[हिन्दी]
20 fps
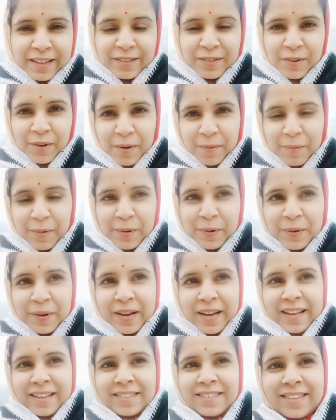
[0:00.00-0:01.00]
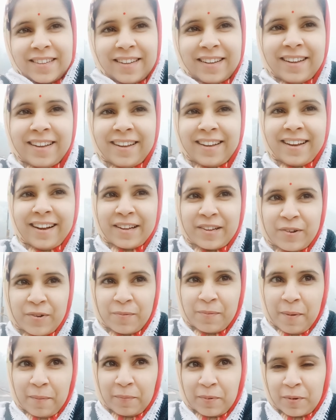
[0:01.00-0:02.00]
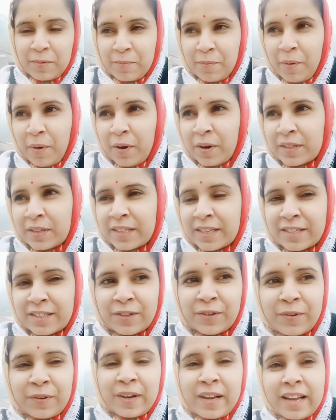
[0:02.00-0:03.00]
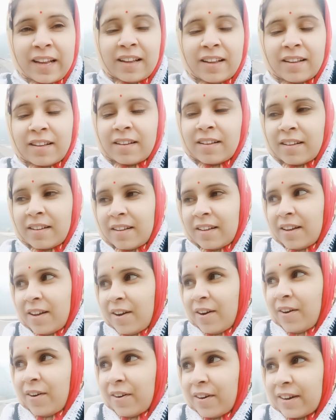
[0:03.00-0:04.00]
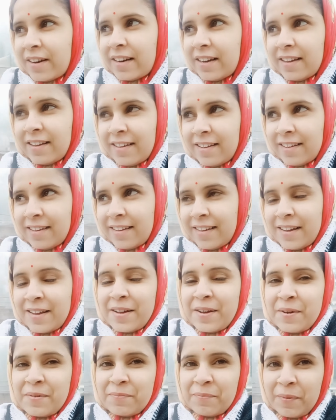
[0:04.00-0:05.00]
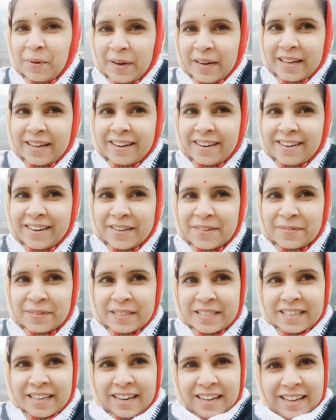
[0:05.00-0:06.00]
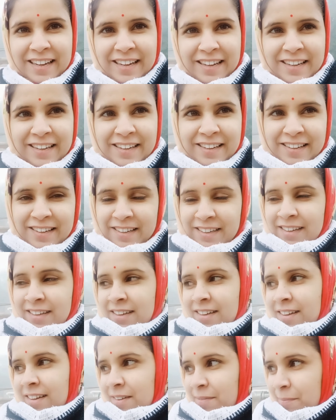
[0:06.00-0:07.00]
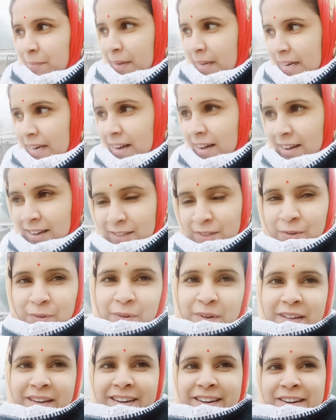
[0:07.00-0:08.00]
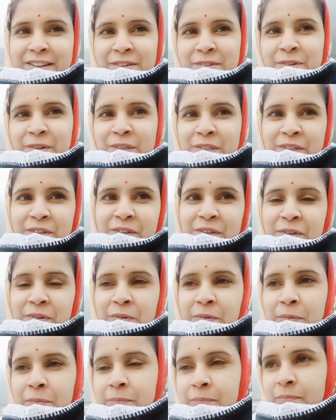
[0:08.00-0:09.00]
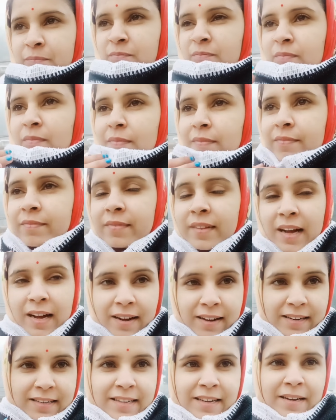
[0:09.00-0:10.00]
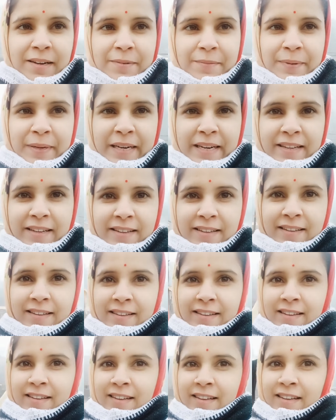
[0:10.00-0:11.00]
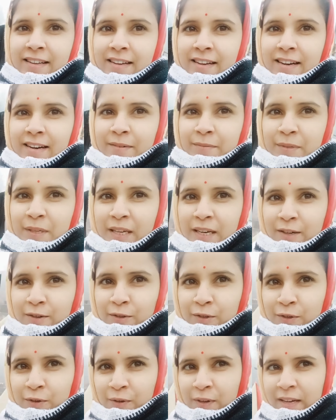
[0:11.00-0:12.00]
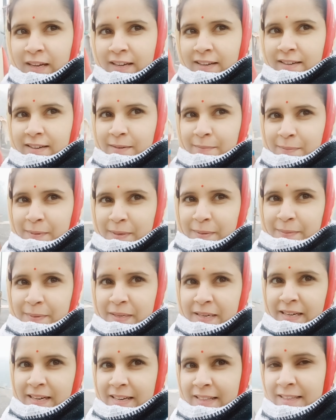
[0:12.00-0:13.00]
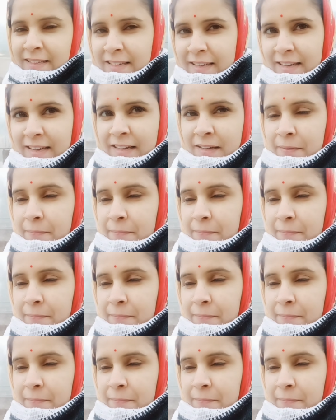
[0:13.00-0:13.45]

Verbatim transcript: आप लोग कैसे हैं आई होप आप लोग बहुत अच्छे होंगे और मॉर्निंग का आठ बज रहा है मैं नहा धो के रेडी हो चुकी हूँ नहा लिया है मैंने काम सारा कुछ हो गया है कपड़े भी डाल दिए हैं